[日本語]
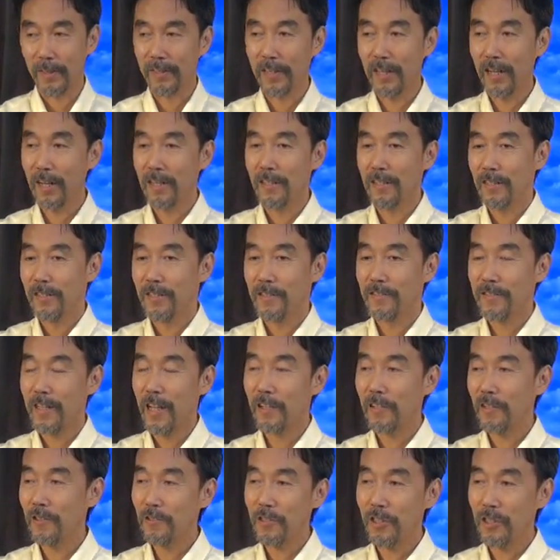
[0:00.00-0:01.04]
また
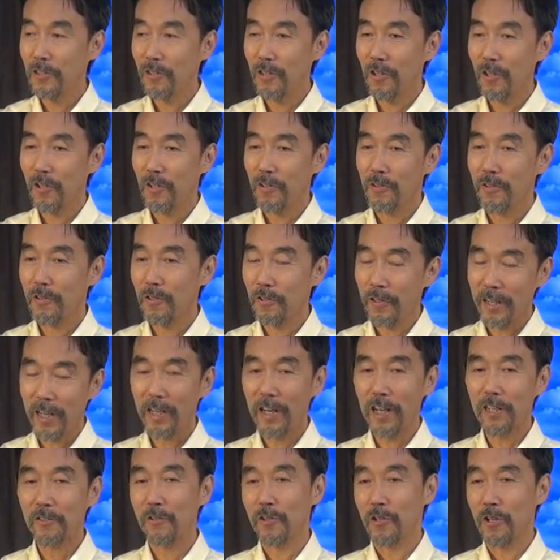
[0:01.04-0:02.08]
34人の教
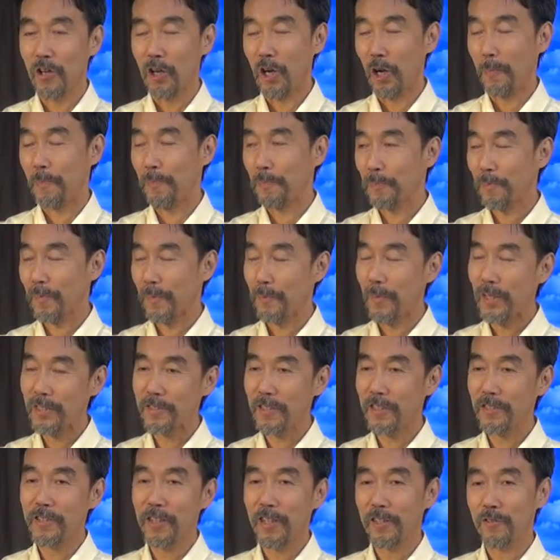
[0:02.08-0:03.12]
会の後の
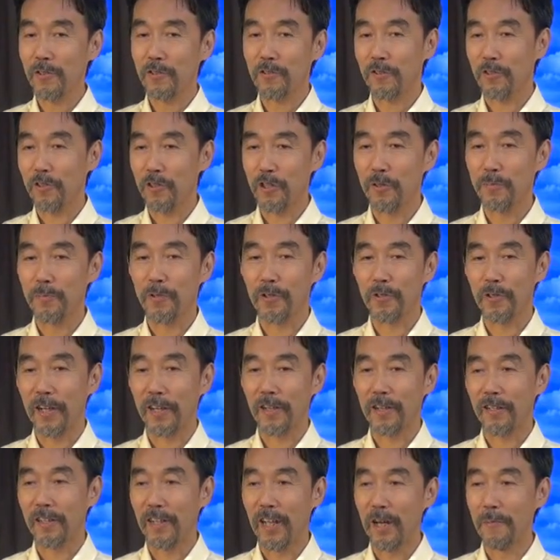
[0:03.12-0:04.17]
メッセージの後のグループ
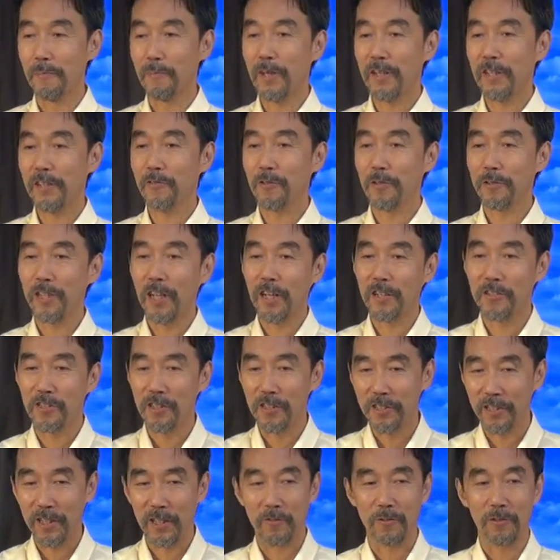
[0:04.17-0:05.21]
の中であんまりこう立
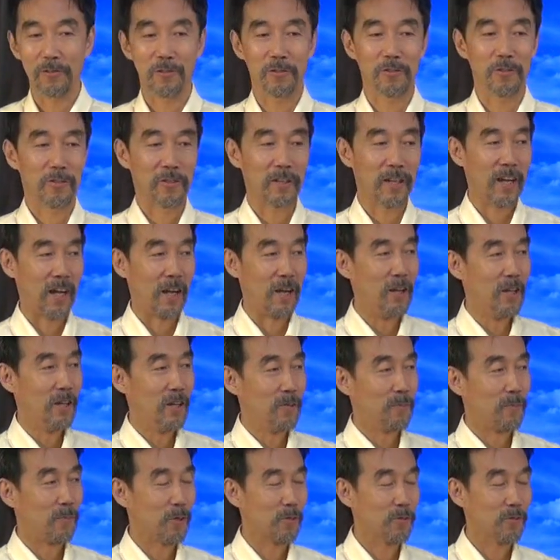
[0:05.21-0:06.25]
ち入ったことと
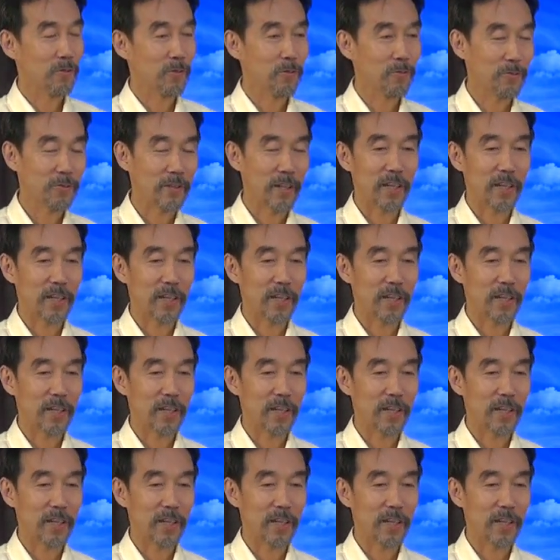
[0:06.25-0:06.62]
かもの